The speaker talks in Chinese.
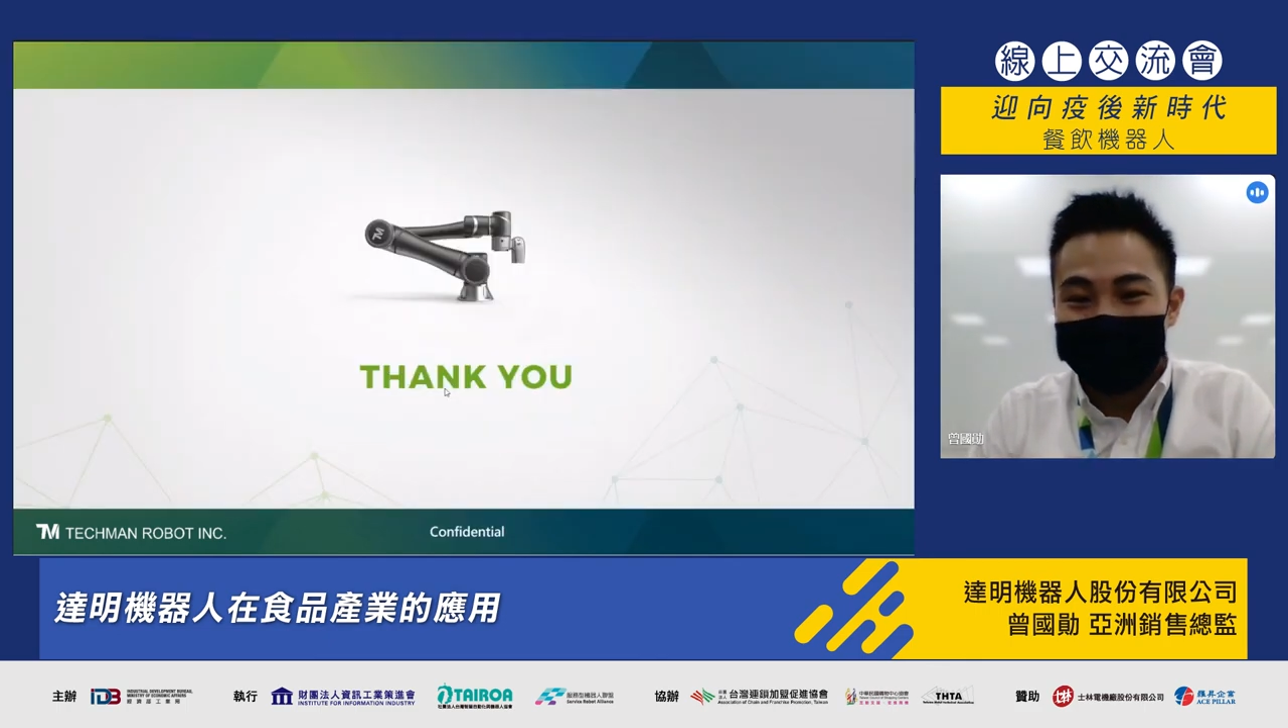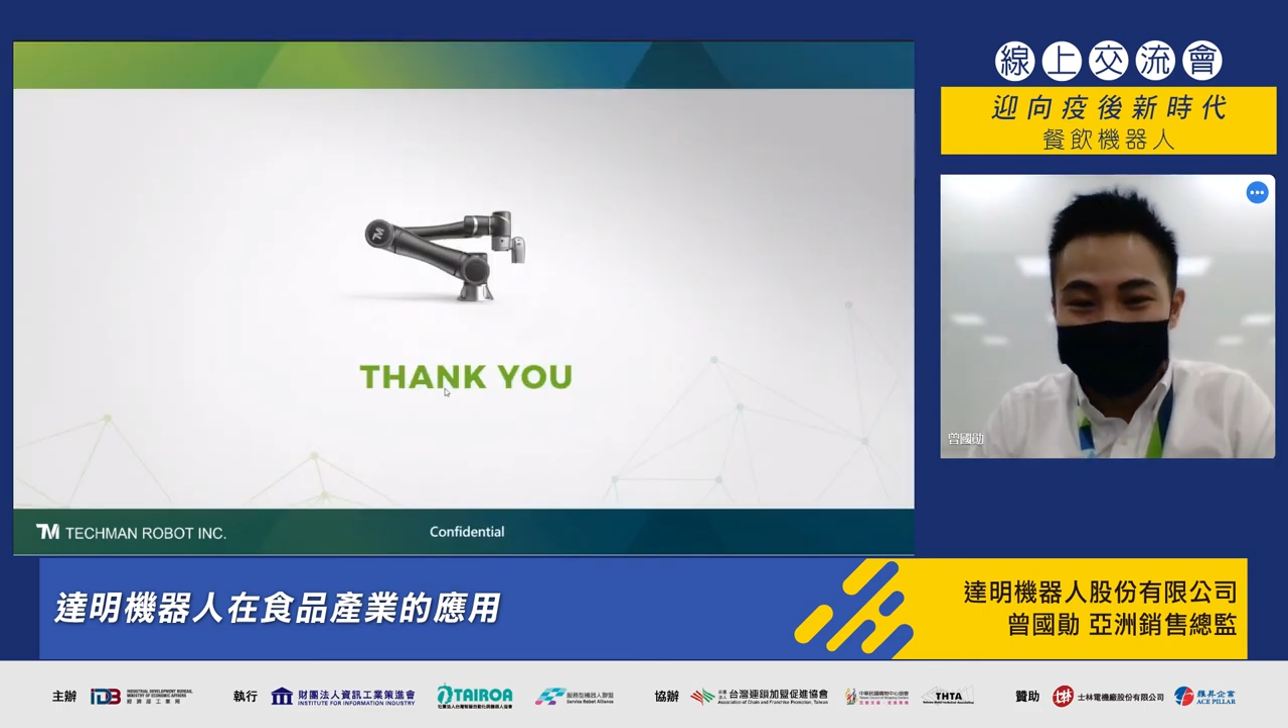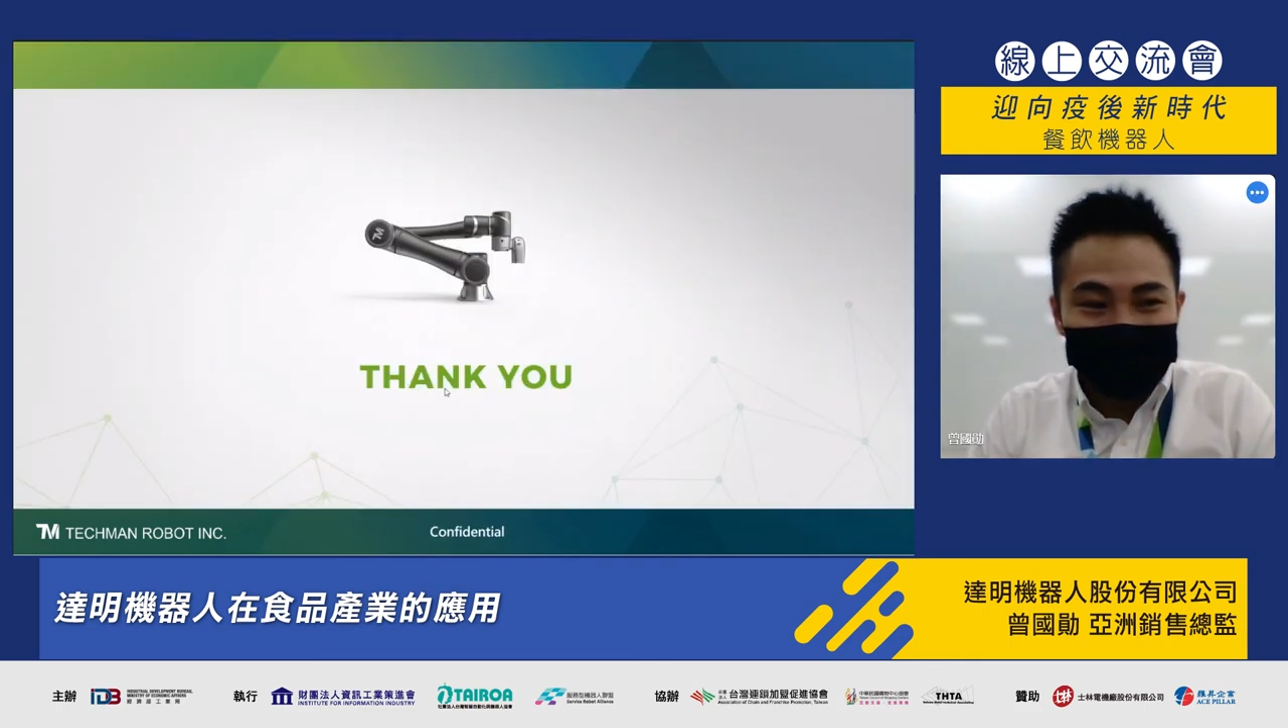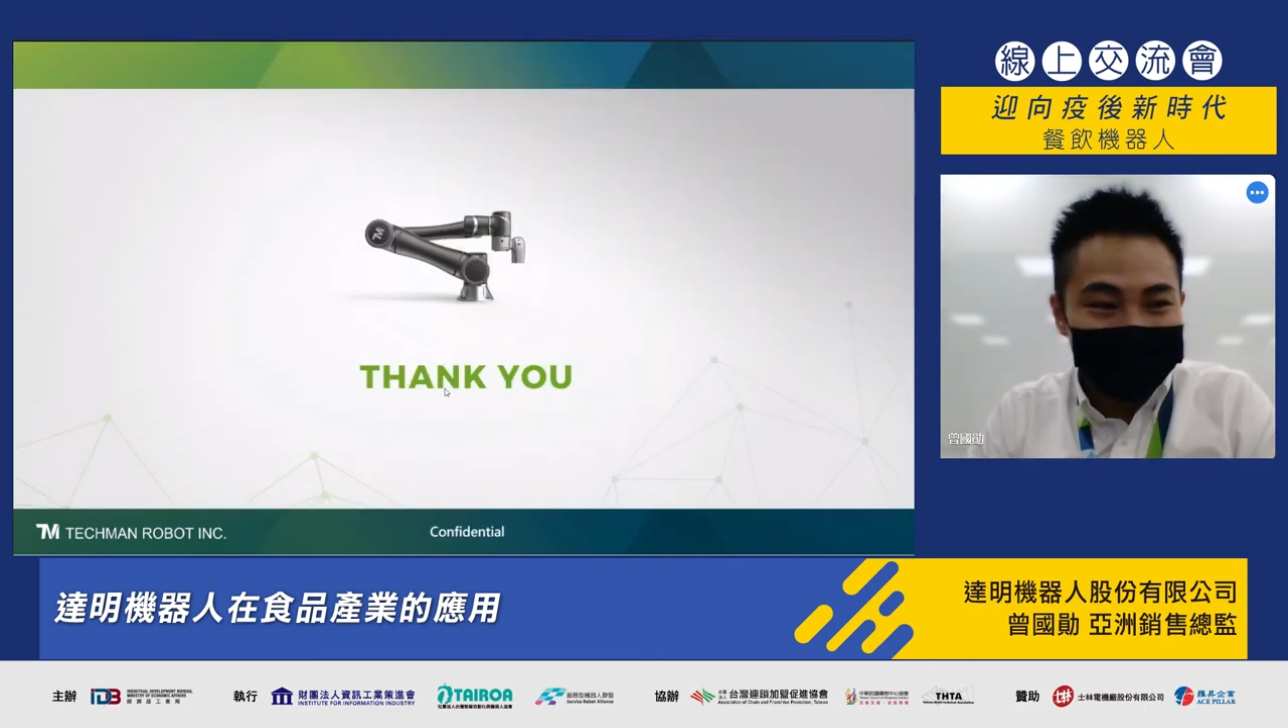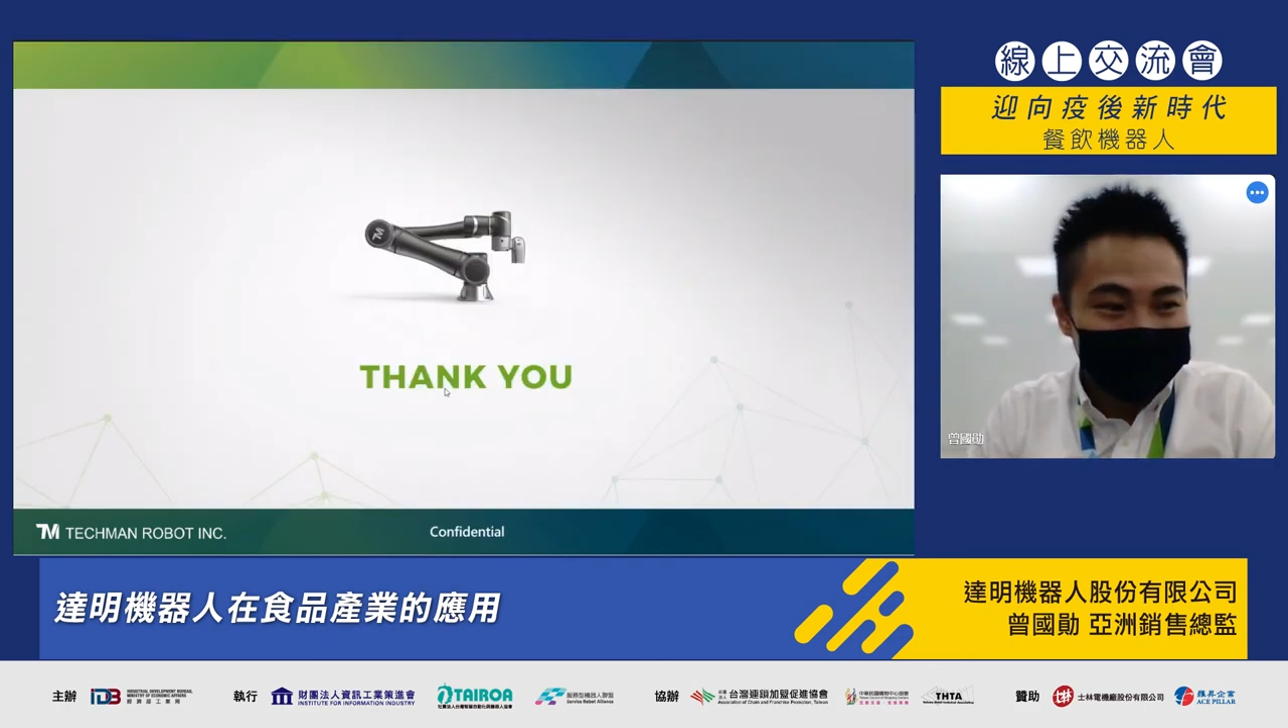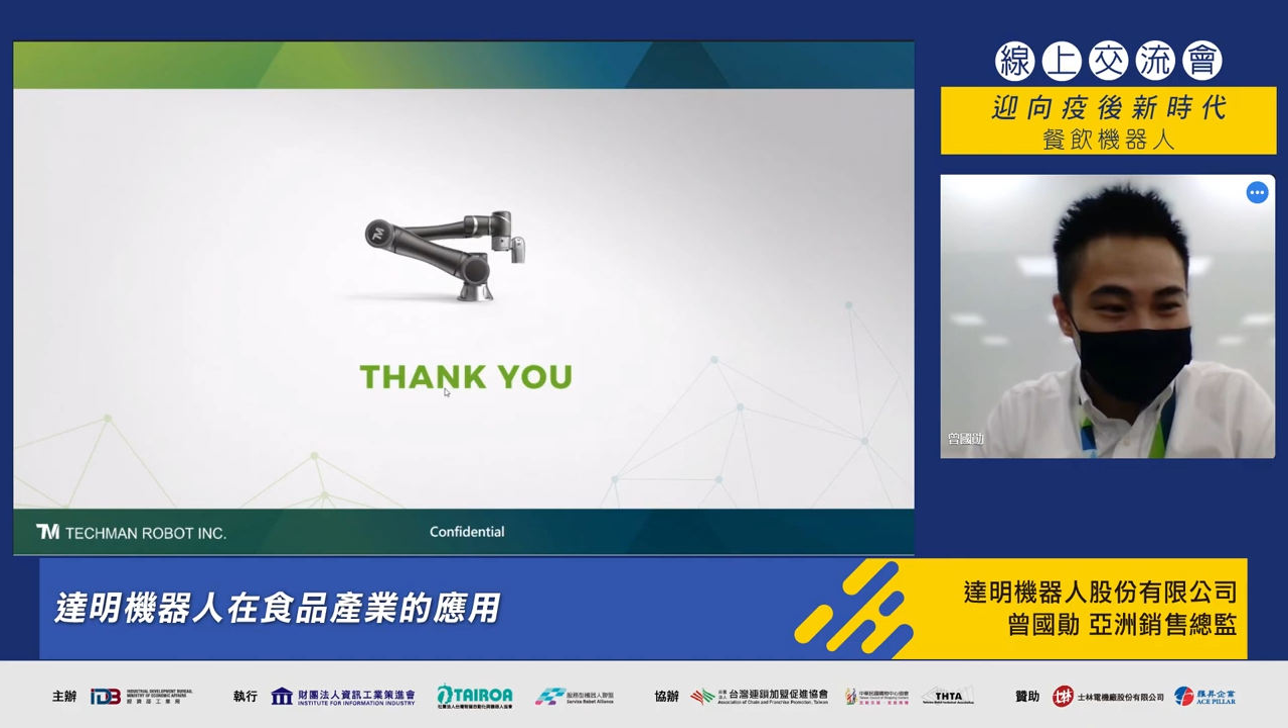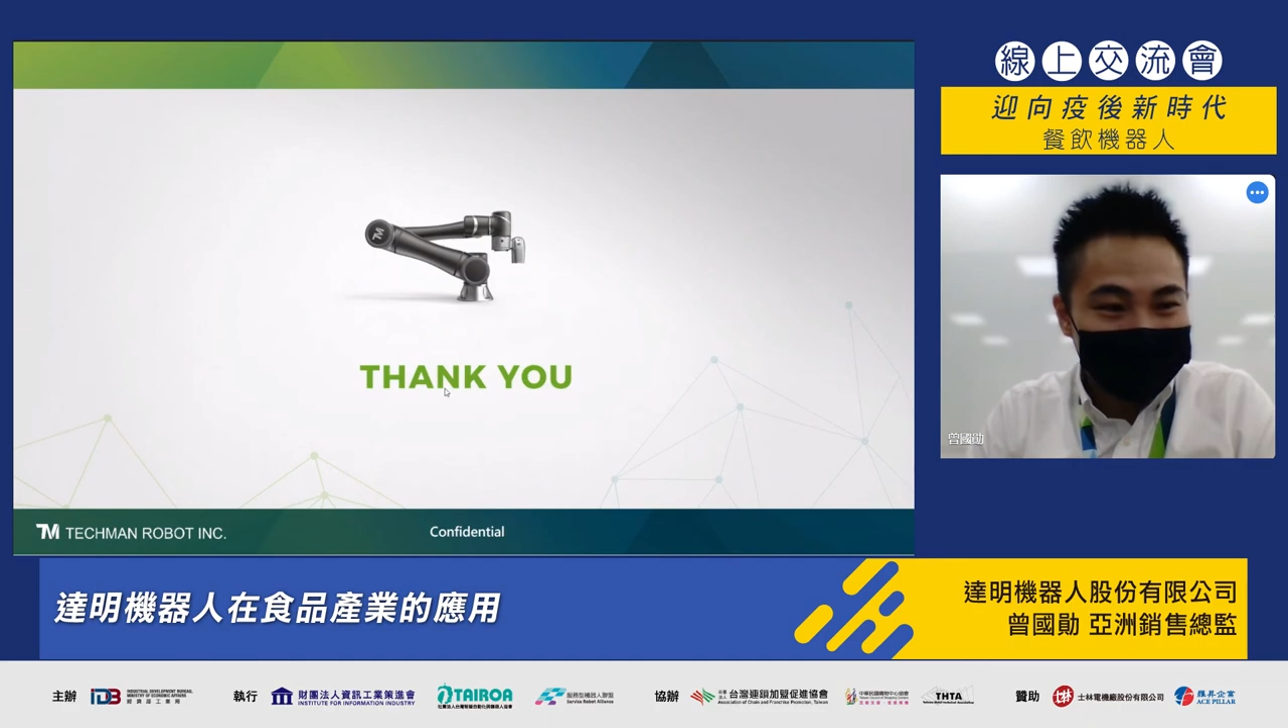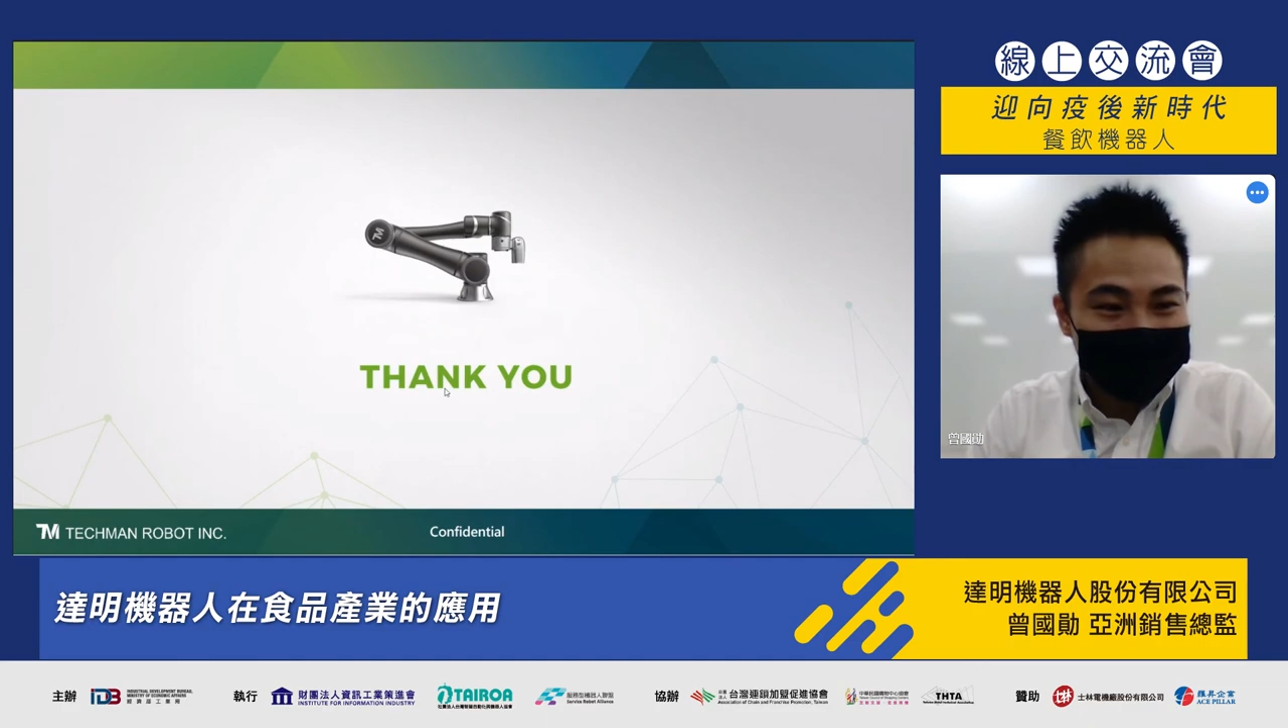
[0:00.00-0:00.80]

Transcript: 提出。